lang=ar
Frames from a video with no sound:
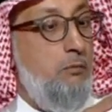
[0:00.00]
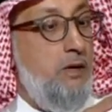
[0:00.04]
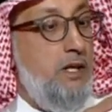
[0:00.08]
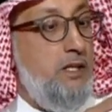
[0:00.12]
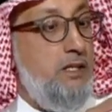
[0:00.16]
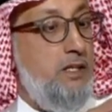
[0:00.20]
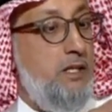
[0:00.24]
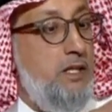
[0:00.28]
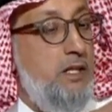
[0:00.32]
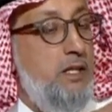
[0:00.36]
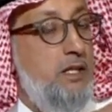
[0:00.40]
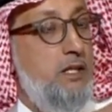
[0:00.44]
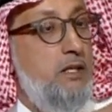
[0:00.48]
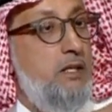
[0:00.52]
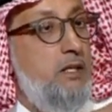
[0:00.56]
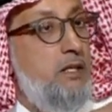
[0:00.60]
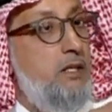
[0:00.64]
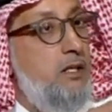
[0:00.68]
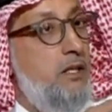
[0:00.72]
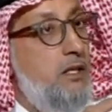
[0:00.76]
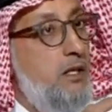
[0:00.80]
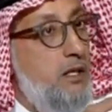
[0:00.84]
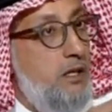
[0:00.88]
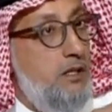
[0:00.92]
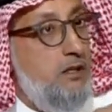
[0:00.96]
بعدين
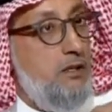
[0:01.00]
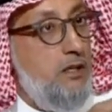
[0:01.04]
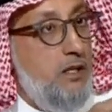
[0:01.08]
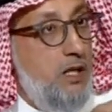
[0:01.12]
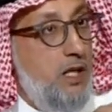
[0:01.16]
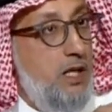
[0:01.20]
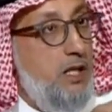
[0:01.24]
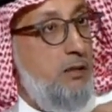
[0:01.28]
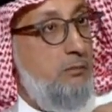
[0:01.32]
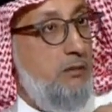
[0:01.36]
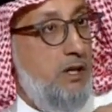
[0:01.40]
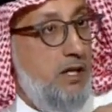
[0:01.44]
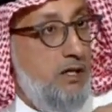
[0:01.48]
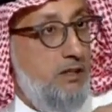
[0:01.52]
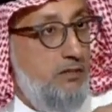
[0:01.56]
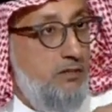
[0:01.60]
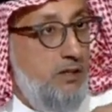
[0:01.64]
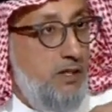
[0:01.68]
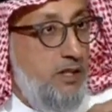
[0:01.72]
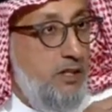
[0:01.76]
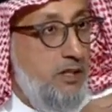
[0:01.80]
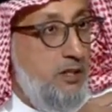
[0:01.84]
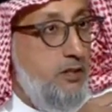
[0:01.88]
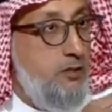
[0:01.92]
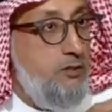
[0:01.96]
خل معك
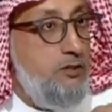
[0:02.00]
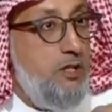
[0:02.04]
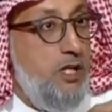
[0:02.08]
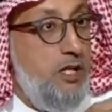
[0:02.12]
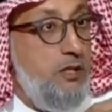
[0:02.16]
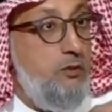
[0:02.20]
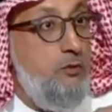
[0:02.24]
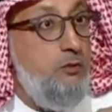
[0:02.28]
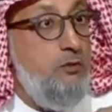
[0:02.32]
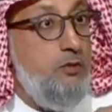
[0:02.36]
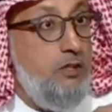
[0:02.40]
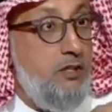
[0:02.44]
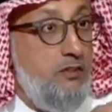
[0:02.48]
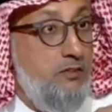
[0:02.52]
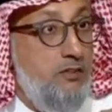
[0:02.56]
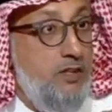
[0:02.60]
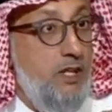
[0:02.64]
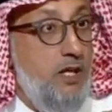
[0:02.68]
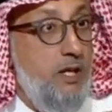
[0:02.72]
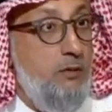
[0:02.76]
فريق يساندونك في